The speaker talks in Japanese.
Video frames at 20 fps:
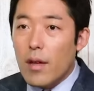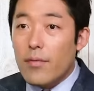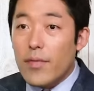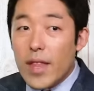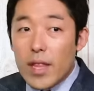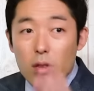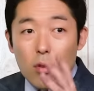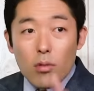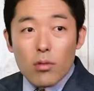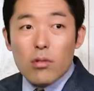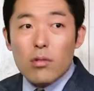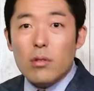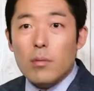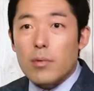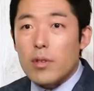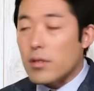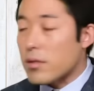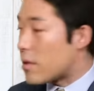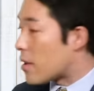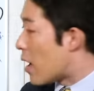ね、というの
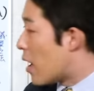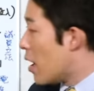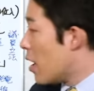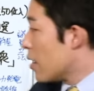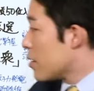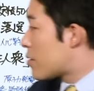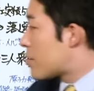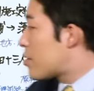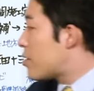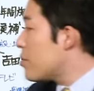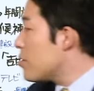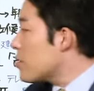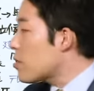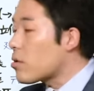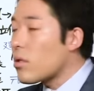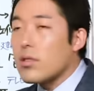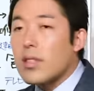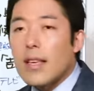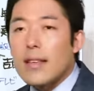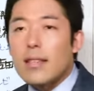もですねずっ
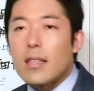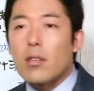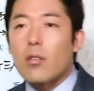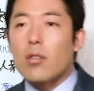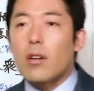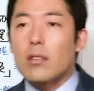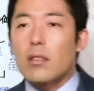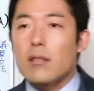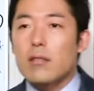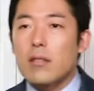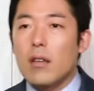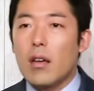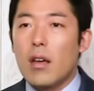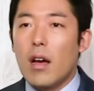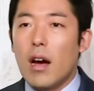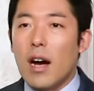と成績良かったです。